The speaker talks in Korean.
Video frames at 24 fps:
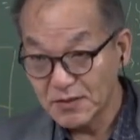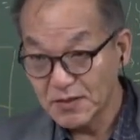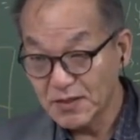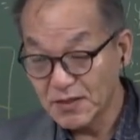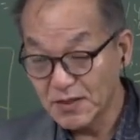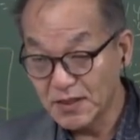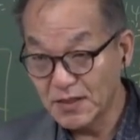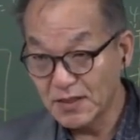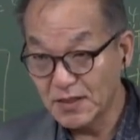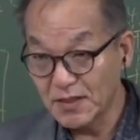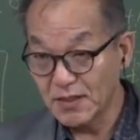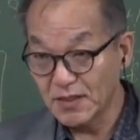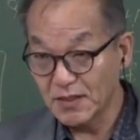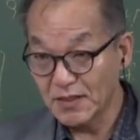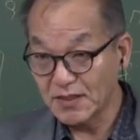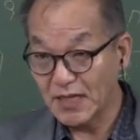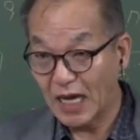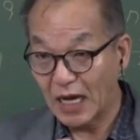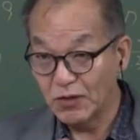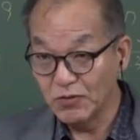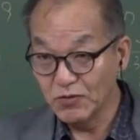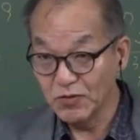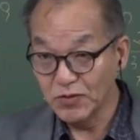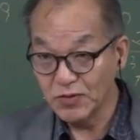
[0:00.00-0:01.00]
그
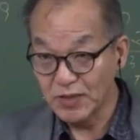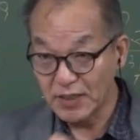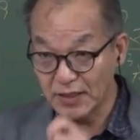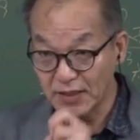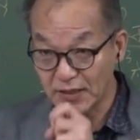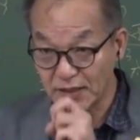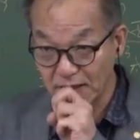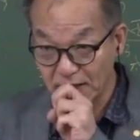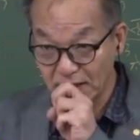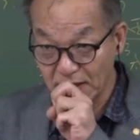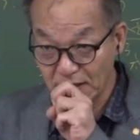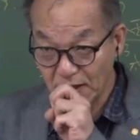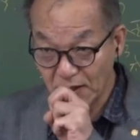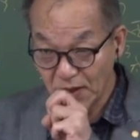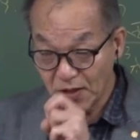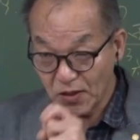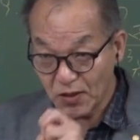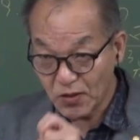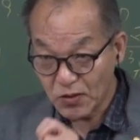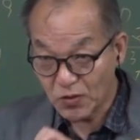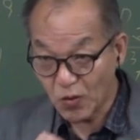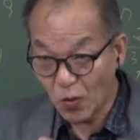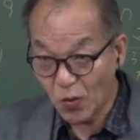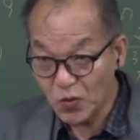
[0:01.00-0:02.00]
양두는
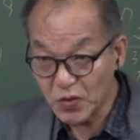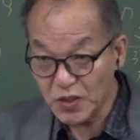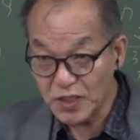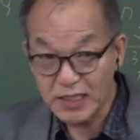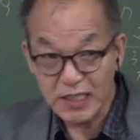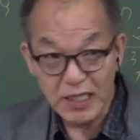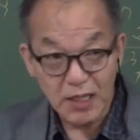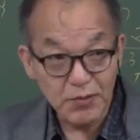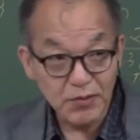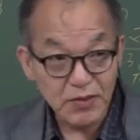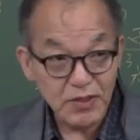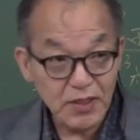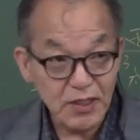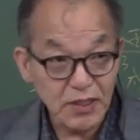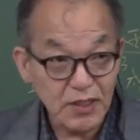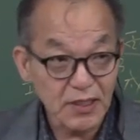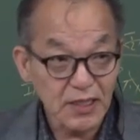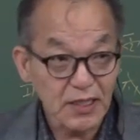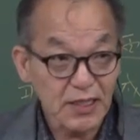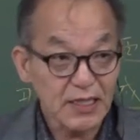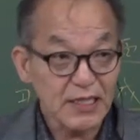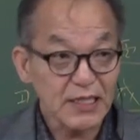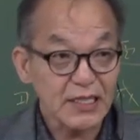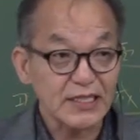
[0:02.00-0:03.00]
동기
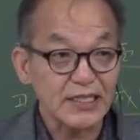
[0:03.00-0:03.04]
때부터